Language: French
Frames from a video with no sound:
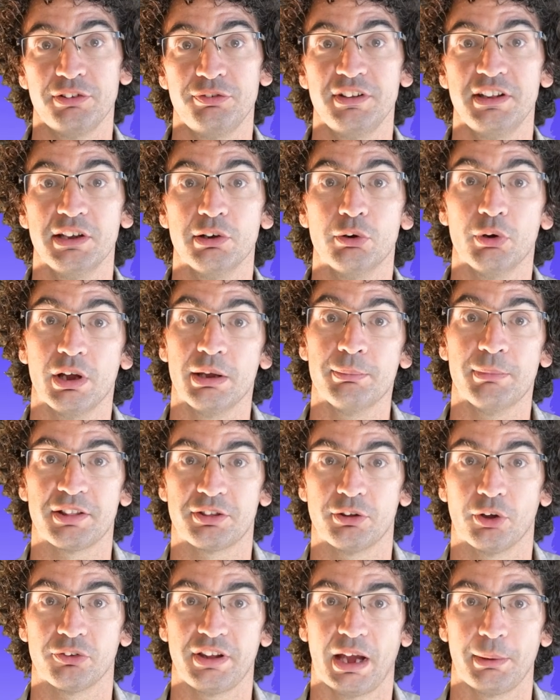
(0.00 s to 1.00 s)
vidéo est
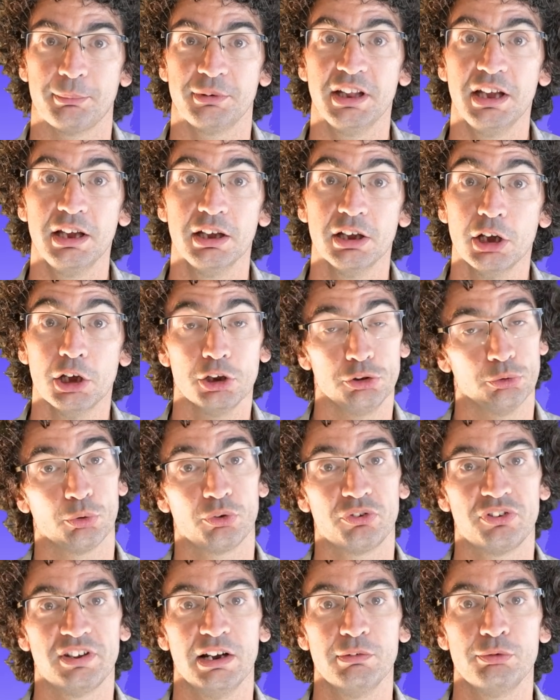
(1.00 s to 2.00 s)
maintenant terminée, donc
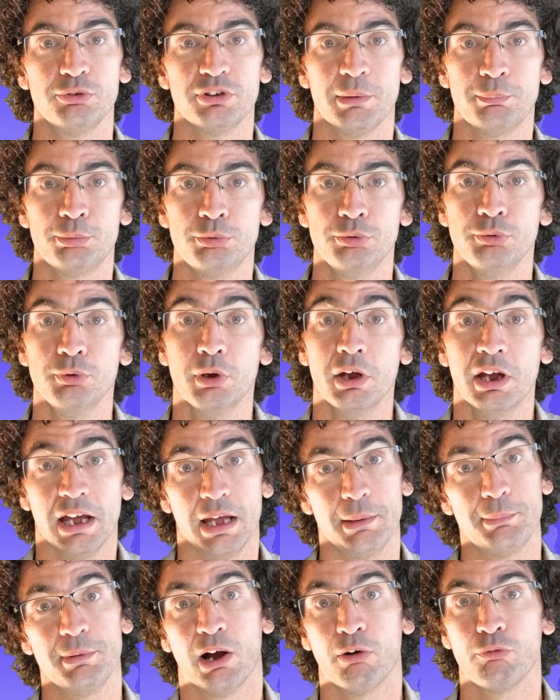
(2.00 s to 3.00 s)
si elle vous a plu, eh
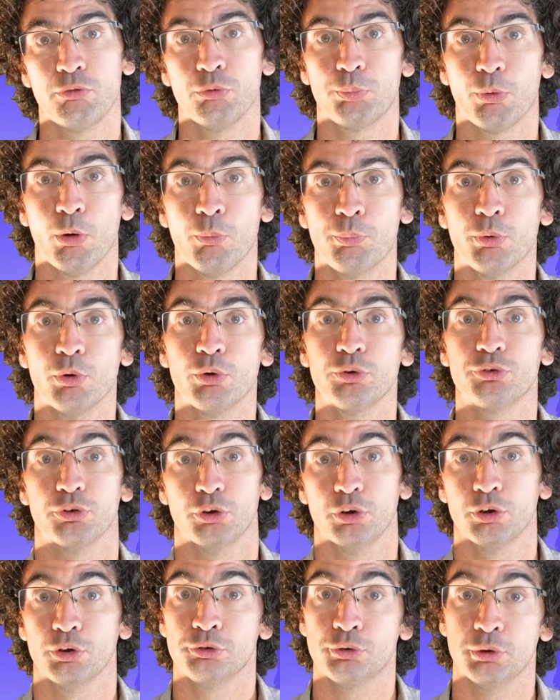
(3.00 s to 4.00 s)
bien on vous propose
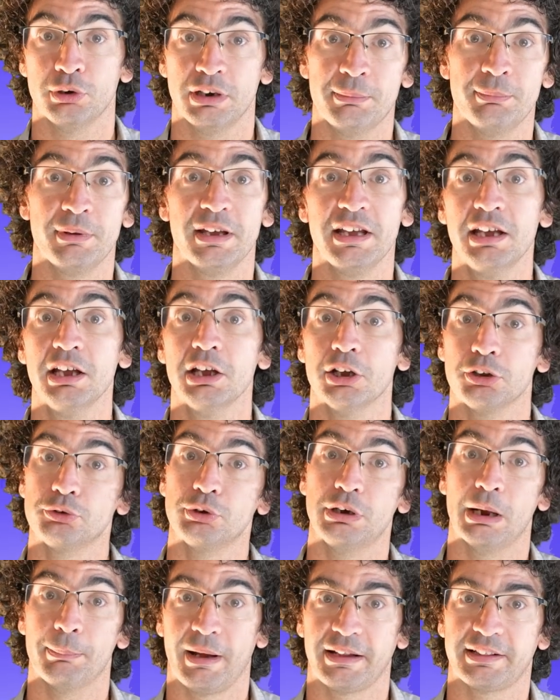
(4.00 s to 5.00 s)
euh, de l'aimer, de
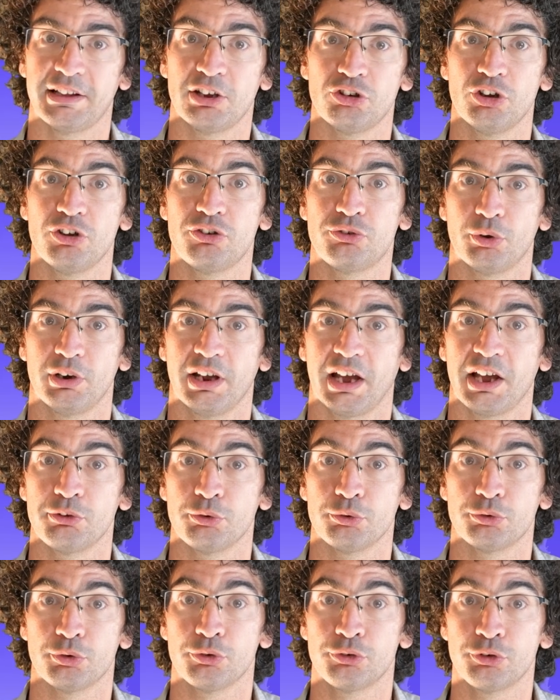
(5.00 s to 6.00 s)
la partager sur les réseaux
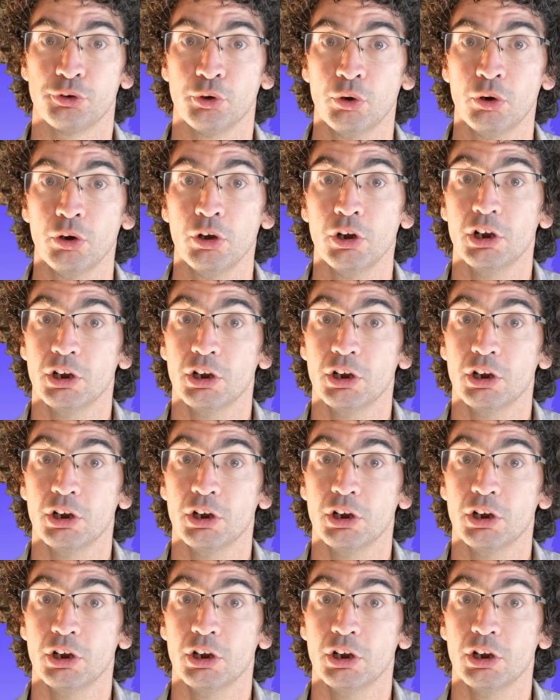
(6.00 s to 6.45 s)
sociaux,